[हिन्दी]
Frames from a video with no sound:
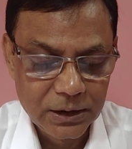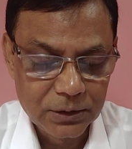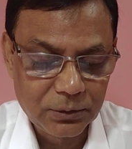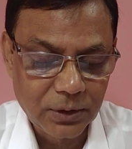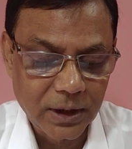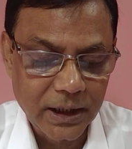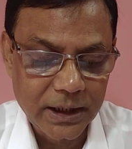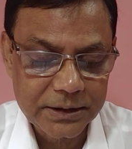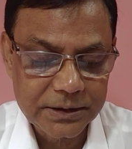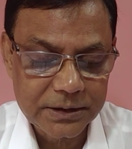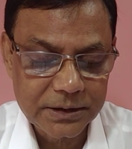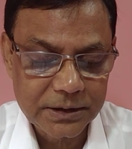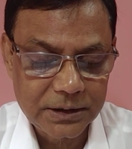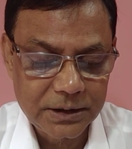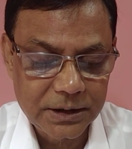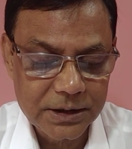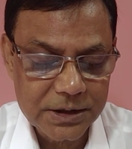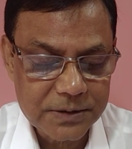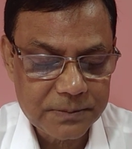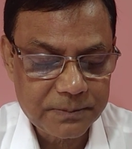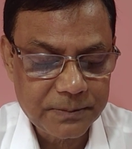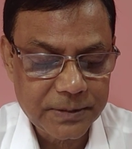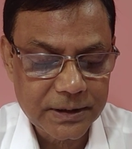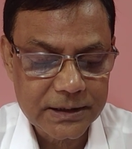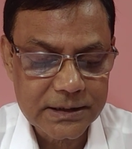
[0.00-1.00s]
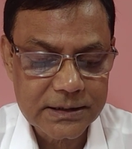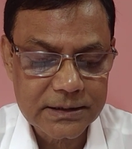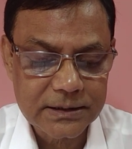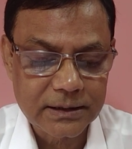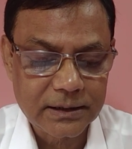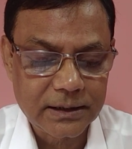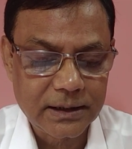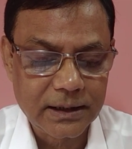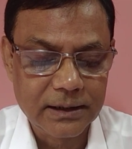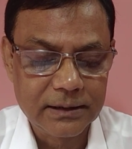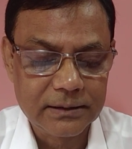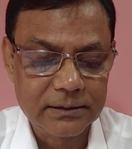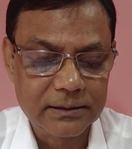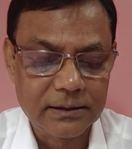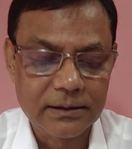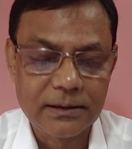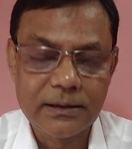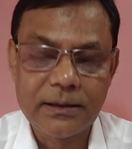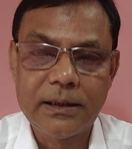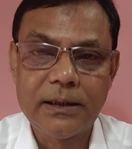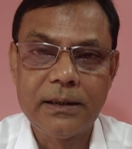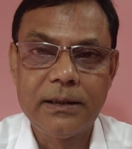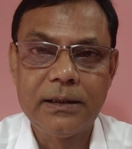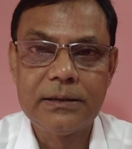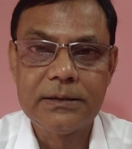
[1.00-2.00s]
तो आतिश परस्त कहते
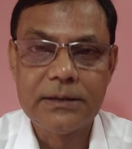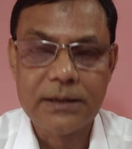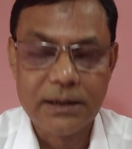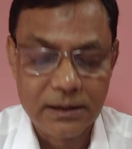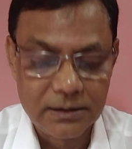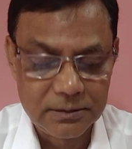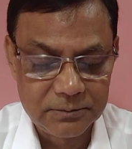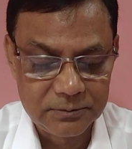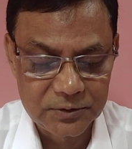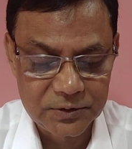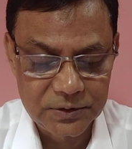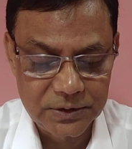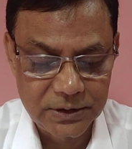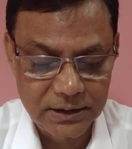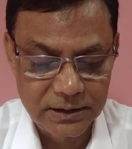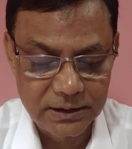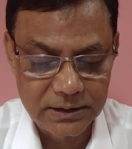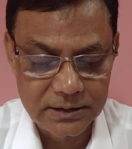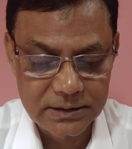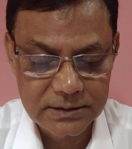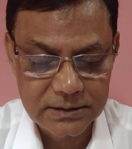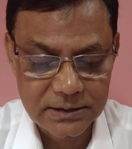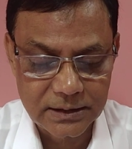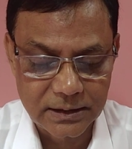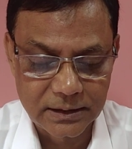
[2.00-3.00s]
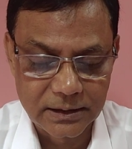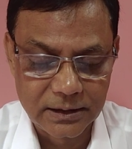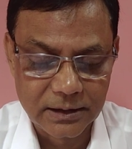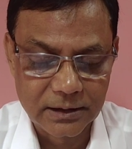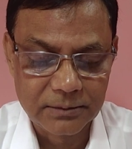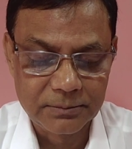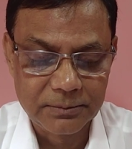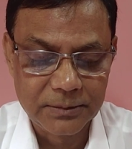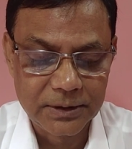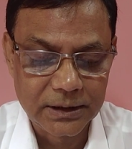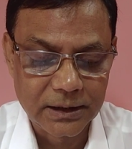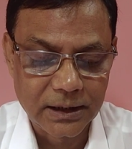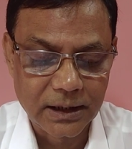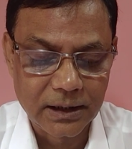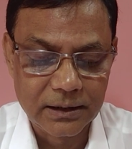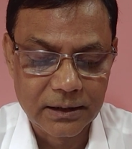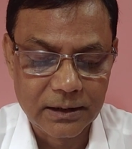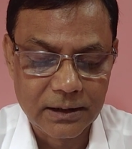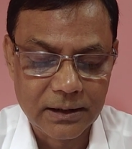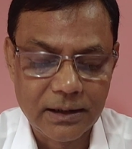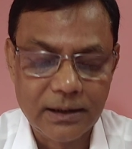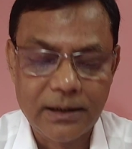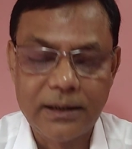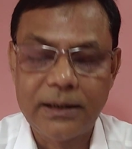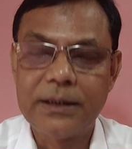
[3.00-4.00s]
हैं अहले जहाँ मुझे सरगर में
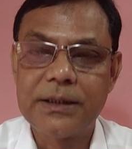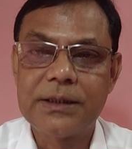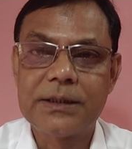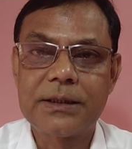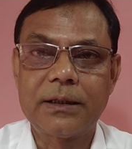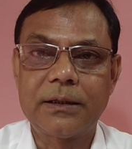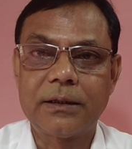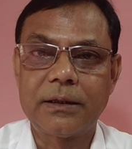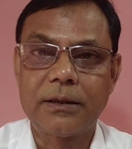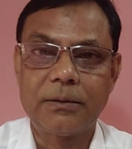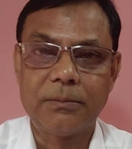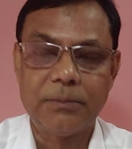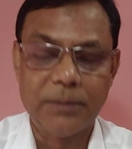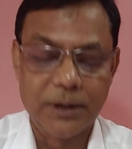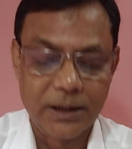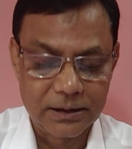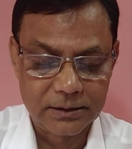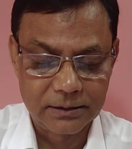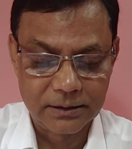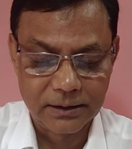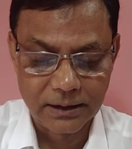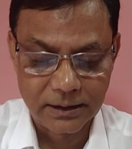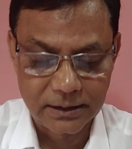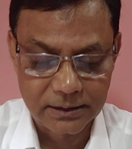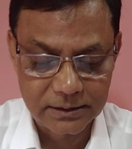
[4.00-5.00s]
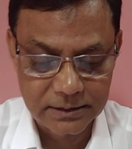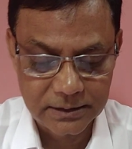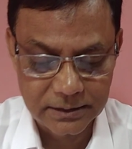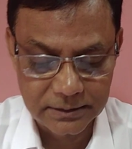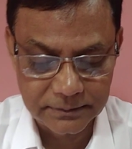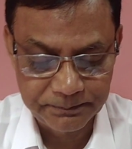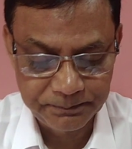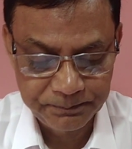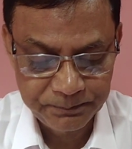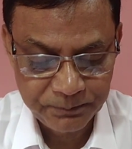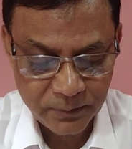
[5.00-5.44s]
नाला हाय बार देख कर